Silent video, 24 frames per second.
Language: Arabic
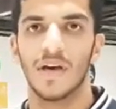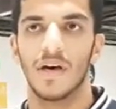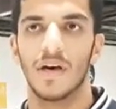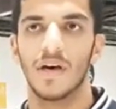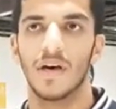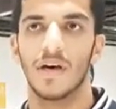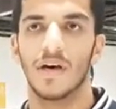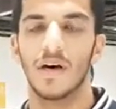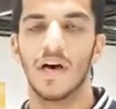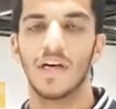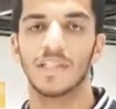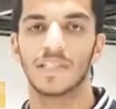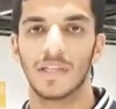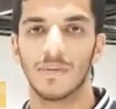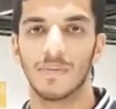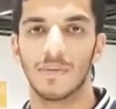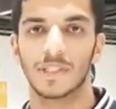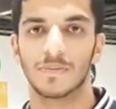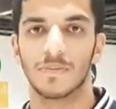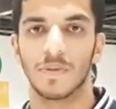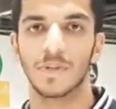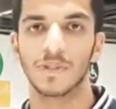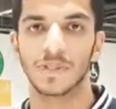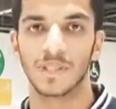اس ام
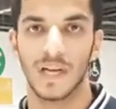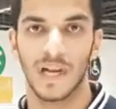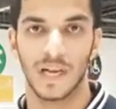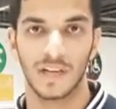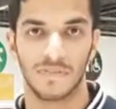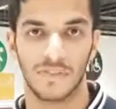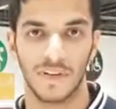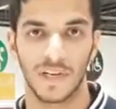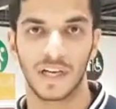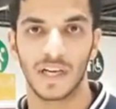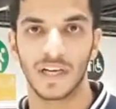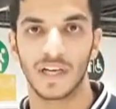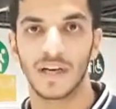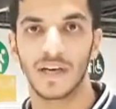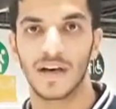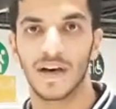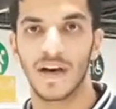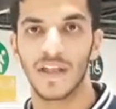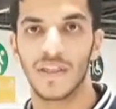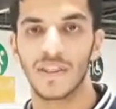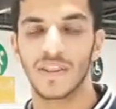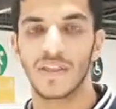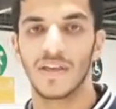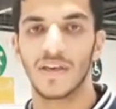اس بيوصل حق فريق
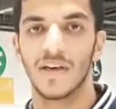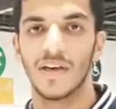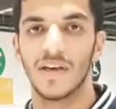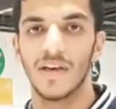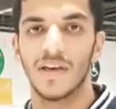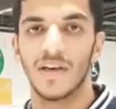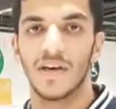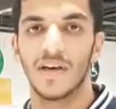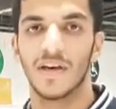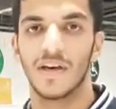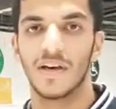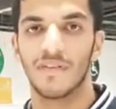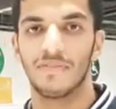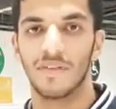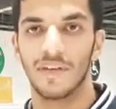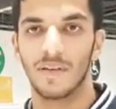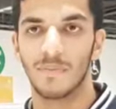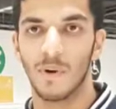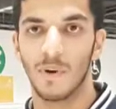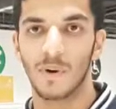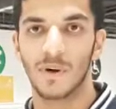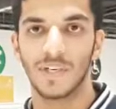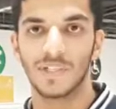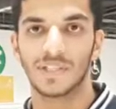الانقاذ آه، في
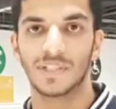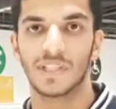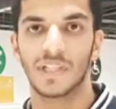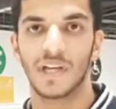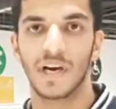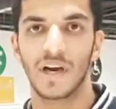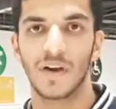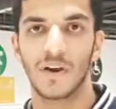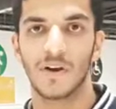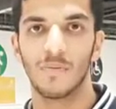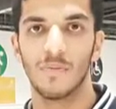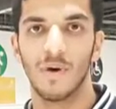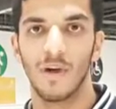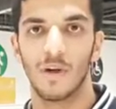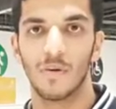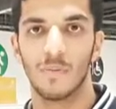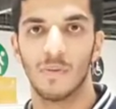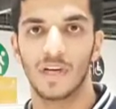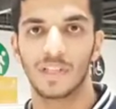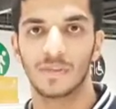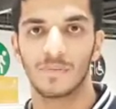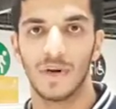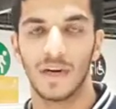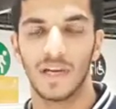موقع السياره
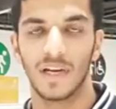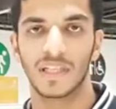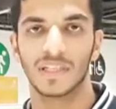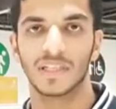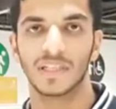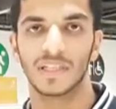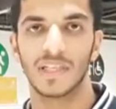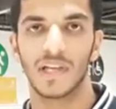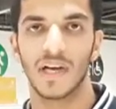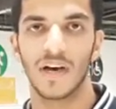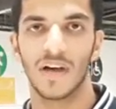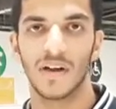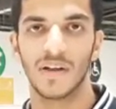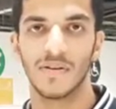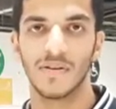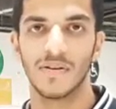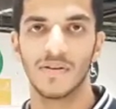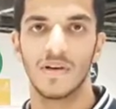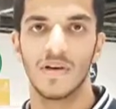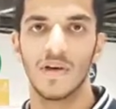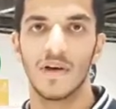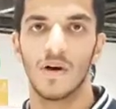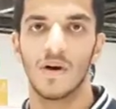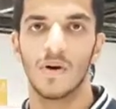ومعلومات مالك السياره
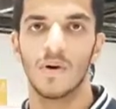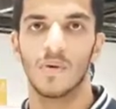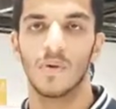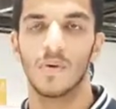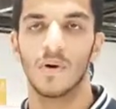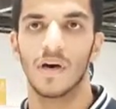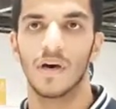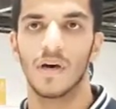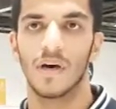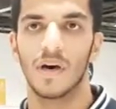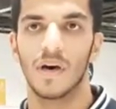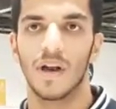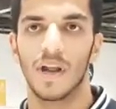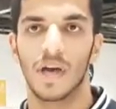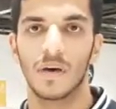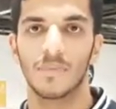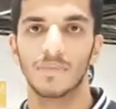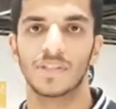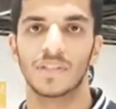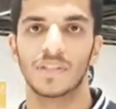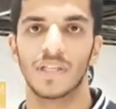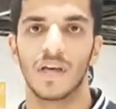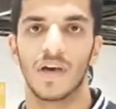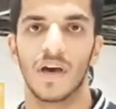ورقم
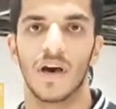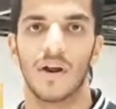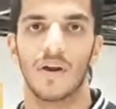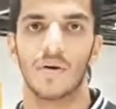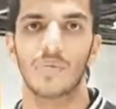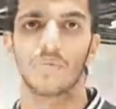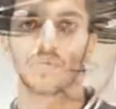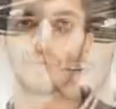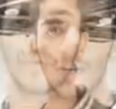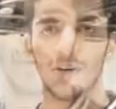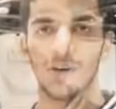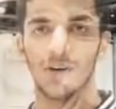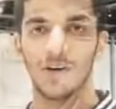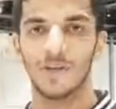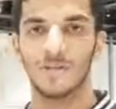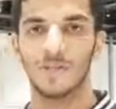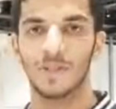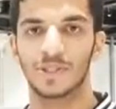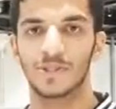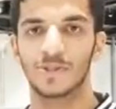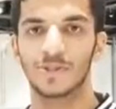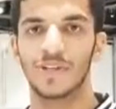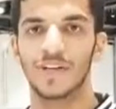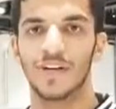السياره
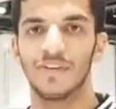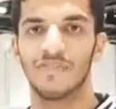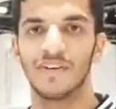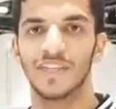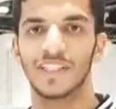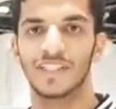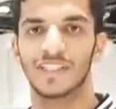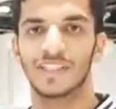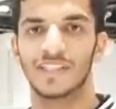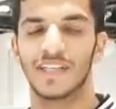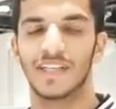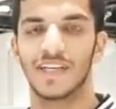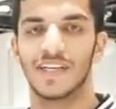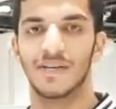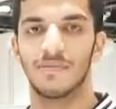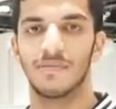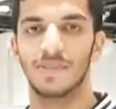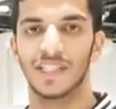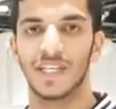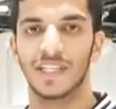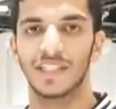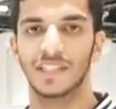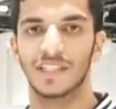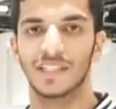ومشروعنا فاز آه،
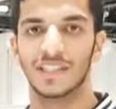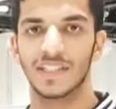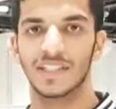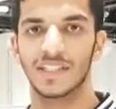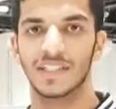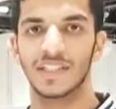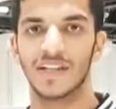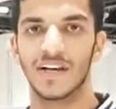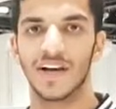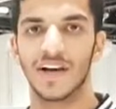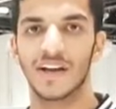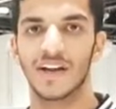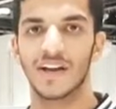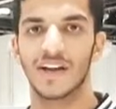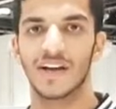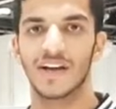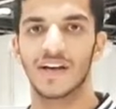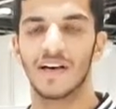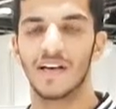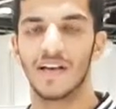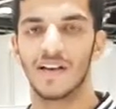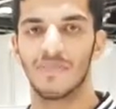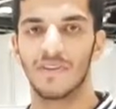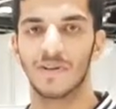بجائزه اسنار
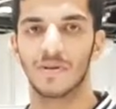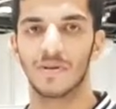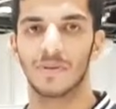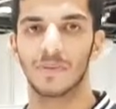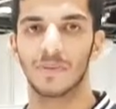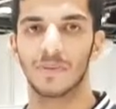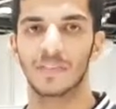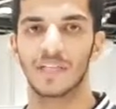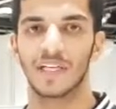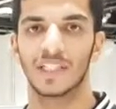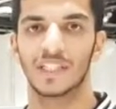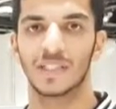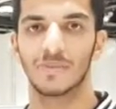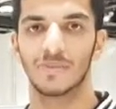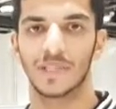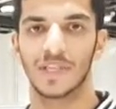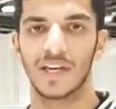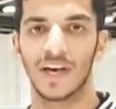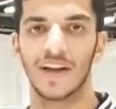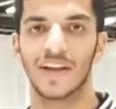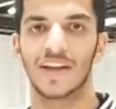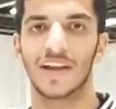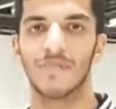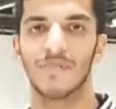2018
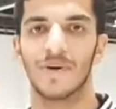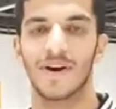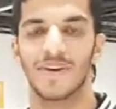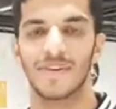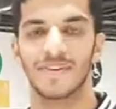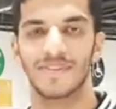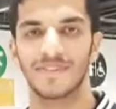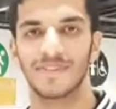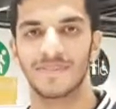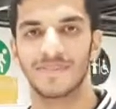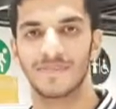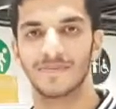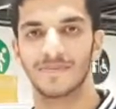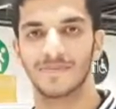ابتكار كمان